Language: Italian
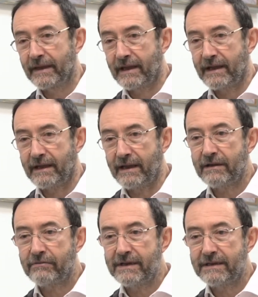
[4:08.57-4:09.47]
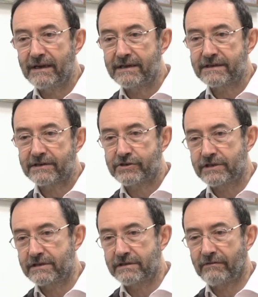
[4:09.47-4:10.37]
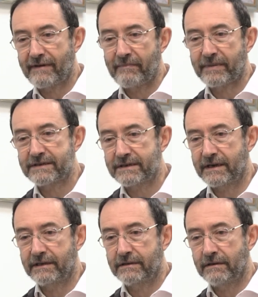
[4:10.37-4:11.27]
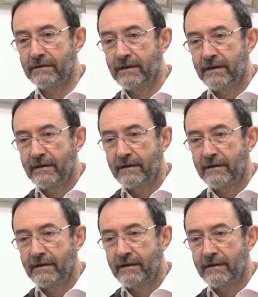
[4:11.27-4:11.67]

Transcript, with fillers: e, e quindi l'esercizio va prescritto